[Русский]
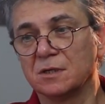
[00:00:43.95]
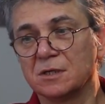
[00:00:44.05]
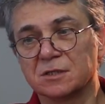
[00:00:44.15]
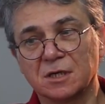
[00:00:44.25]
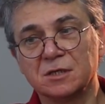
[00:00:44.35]
Не
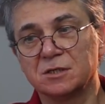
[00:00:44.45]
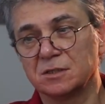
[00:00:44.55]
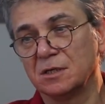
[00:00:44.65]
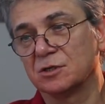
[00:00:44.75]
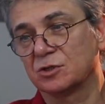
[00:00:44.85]

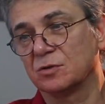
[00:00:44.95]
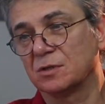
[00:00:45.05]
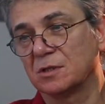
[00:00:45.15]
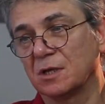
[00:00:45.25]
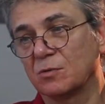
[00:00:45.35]
расскажете ли, что
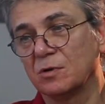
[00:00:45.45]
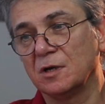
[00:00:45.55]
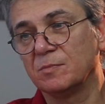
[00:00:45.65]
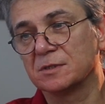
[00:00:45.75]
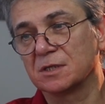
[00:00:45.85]
это такое,
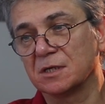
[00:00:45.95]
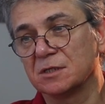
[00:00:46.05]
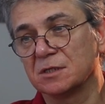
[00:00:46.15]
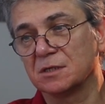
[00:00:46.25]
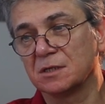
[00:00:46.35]
или
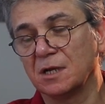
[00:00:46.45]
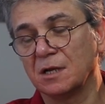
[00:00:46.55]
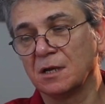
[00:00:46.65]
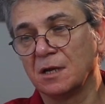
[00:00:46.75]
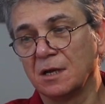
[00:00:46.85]
подскажите,
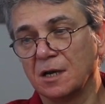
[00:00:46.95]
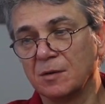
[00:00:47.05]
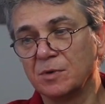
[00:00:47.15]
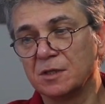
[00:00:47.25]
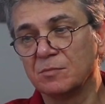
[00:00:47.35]
где
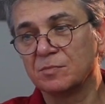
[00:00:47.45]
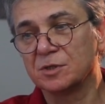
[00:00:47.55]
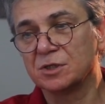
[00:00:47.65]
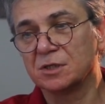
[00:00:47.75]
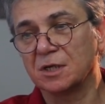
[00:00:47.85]
об этом
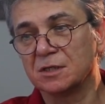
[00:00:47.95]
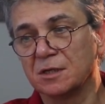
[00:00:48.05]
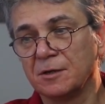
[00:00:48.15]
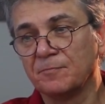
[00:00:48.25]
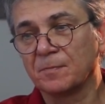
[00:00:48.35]
почитать.
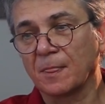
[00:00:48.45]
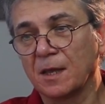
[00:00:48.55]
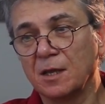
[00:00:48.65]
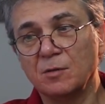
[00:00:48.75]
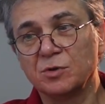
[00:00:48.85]

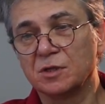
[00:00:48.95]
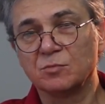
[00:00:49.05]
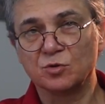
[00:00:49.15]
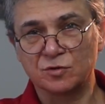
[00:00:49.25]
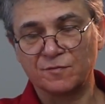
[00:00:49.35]
Я об
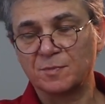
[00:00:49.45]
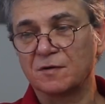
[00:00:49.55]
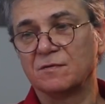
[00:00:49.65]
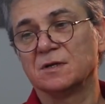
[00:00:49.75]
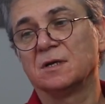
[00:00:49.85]
этом тоже
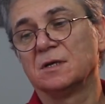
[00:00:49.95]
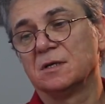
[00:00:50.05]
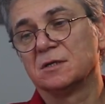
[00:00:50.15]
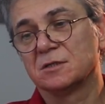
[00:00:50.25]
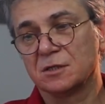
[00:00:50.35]
впервые
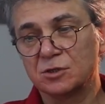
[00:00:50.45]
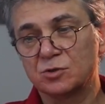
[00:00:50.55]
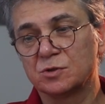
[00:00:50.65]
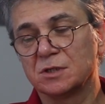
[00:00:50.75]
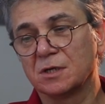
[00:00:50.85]

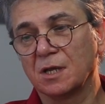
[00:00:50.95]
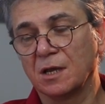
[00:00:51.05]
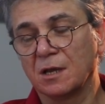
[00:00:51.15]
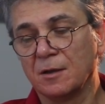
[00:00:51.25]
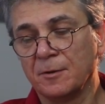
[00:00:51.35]
слышу,
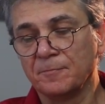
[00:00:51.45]
Сергей.